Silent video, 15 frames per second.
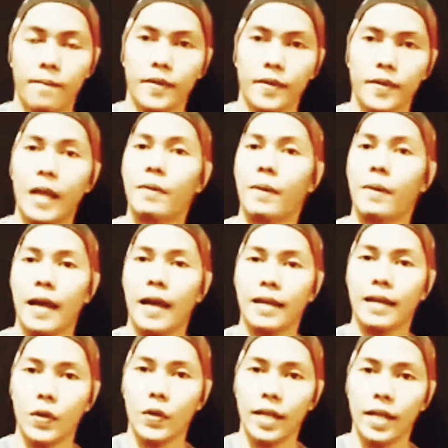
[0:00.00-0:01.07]
Kenapa Bahar nggak
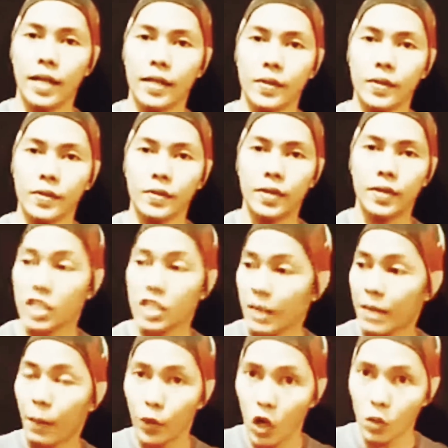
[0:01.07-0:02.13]
kau tindak itu? Atas
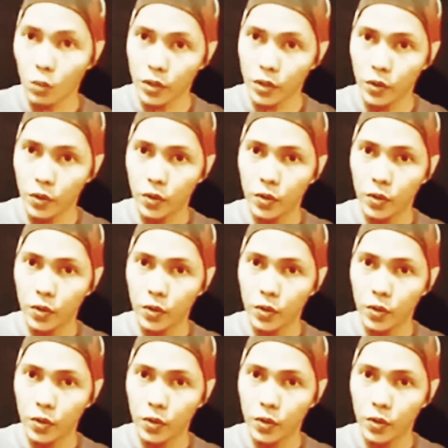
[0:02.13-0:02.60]
nama pondokmu itu.